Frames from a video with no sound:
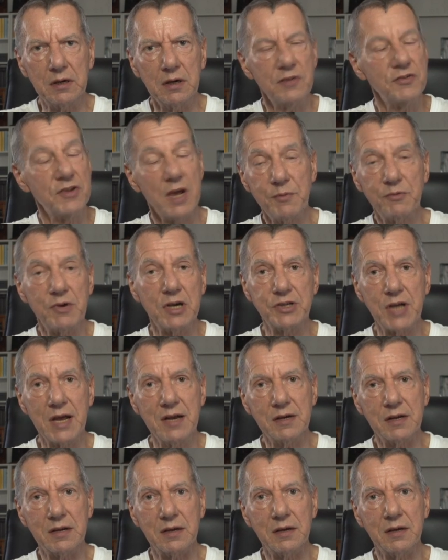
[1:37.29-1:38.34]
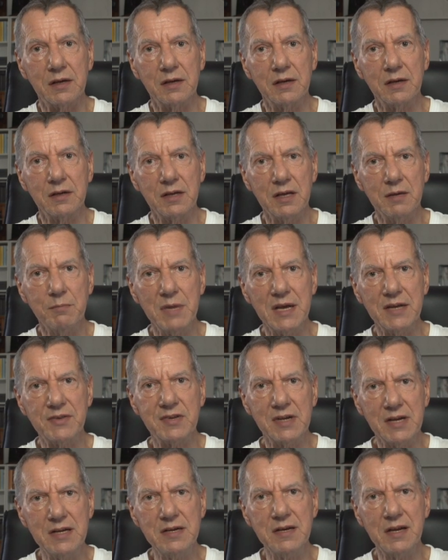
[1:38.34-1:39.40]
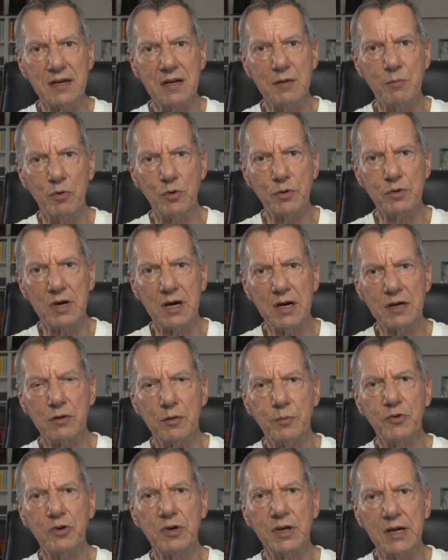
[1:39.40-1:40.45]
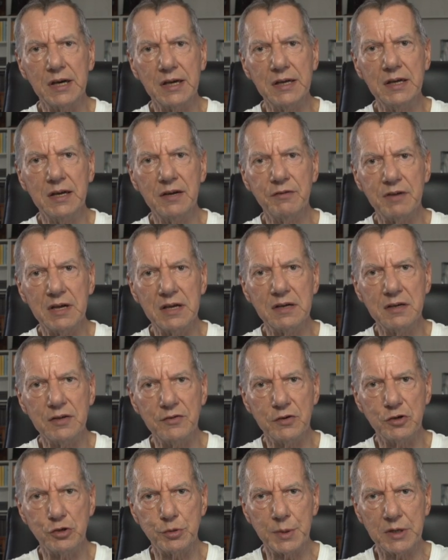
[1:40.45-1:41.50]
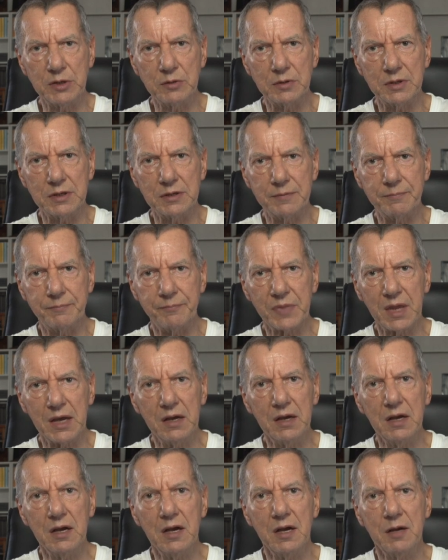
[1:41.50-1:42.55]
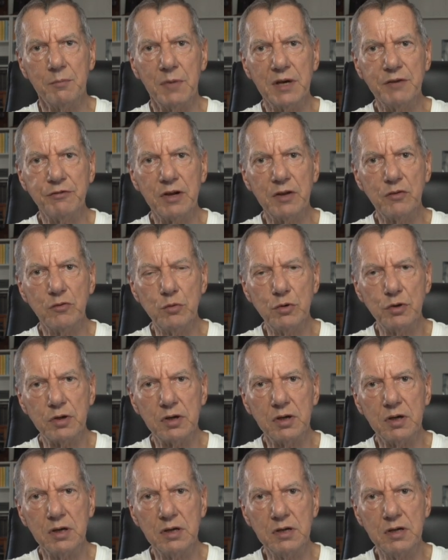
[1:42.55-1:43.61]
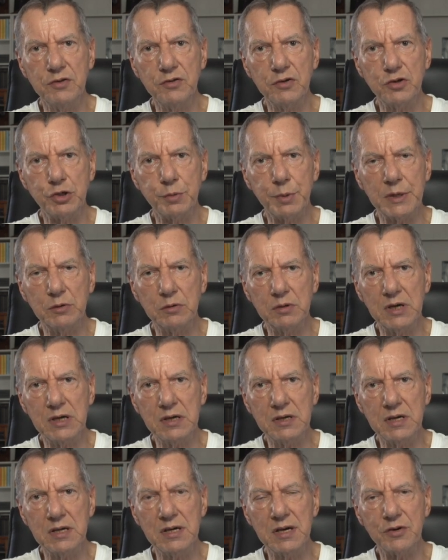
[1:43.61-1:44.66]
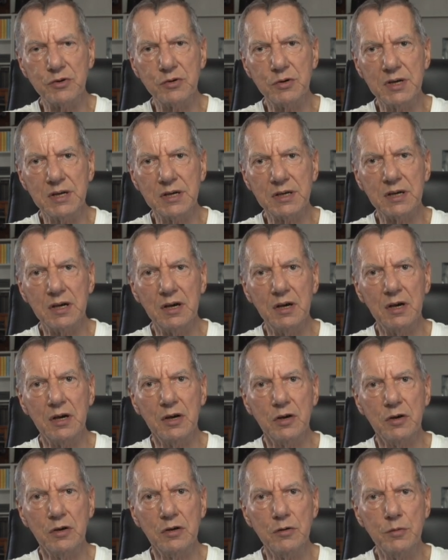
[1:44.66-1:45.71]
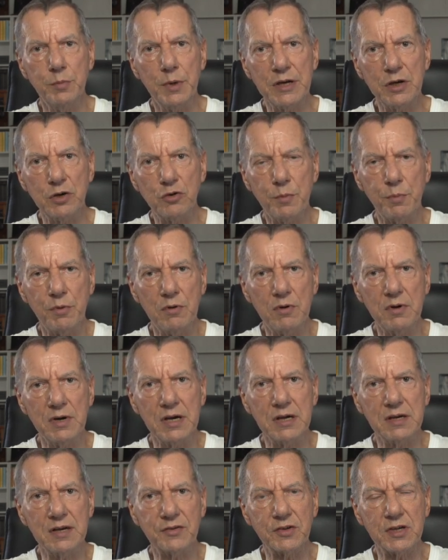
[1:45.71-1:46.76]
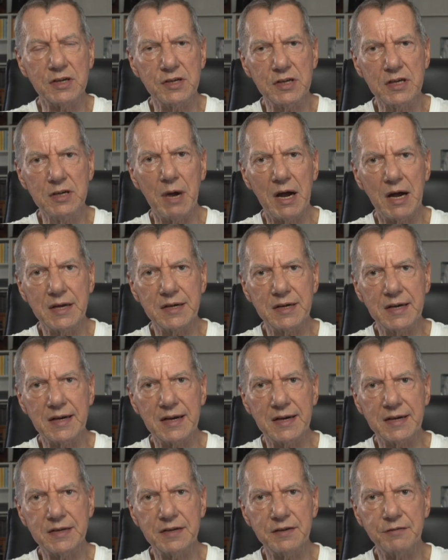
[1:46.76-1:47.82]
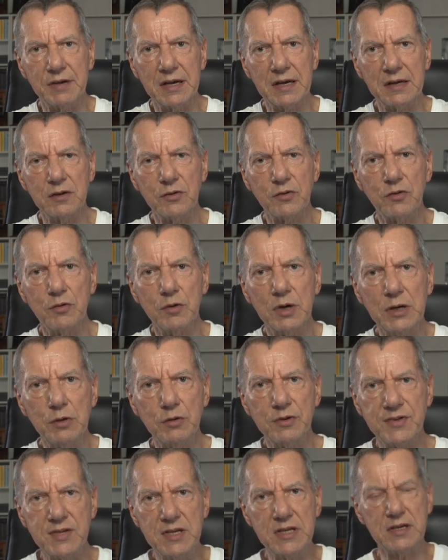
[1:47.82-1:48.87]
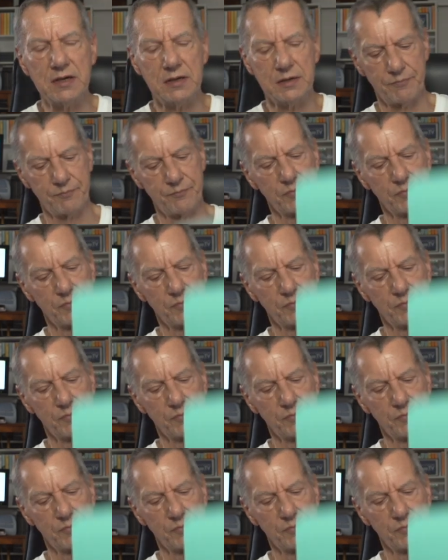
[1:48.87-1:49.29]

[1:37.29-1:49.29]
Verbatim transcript: Selbstverständlich, je mehr Zylinder der Motor hat, umso geringer werden diese Schwingungen. Man versucht diese Schwingungen, die natürlich über die Kupplung in das Getriebe eingeleitet werden, zu reduzieren.